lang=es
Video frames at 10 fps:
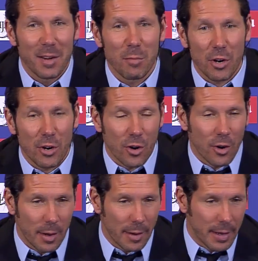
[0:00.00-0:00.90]
Bueno,
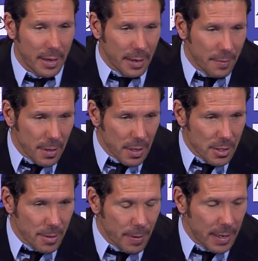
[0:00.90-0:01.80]
no, eh,
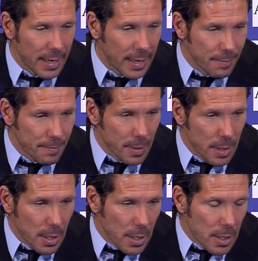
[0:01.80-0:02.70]
siempre eh,
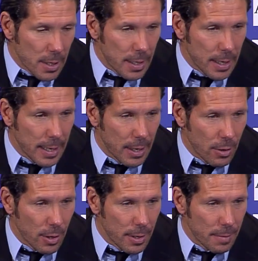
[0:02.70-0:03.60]

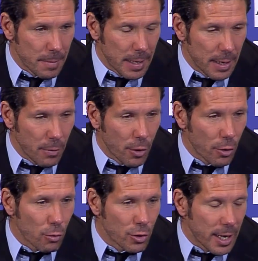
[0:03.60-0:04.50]
eh, es
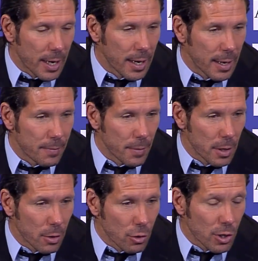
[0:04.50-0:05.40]
bueno escuchar
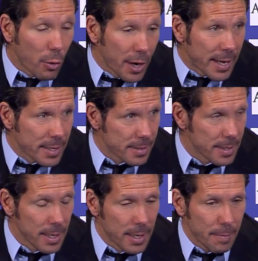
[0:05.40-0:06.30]
cosas buenas,
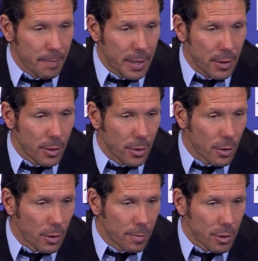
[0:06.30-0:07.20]

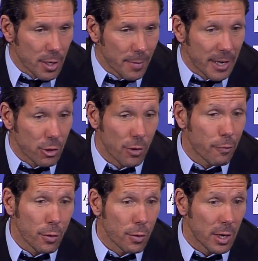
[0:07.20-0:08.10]
pero, pero sabemos que esto es
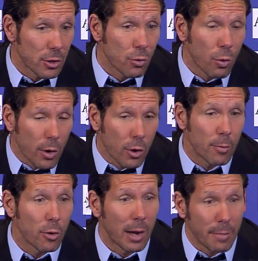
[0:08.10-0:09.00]
fútbol, que es un juego, que
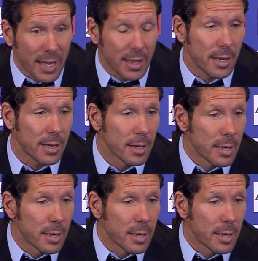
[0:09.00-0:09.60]
es muy cambiante,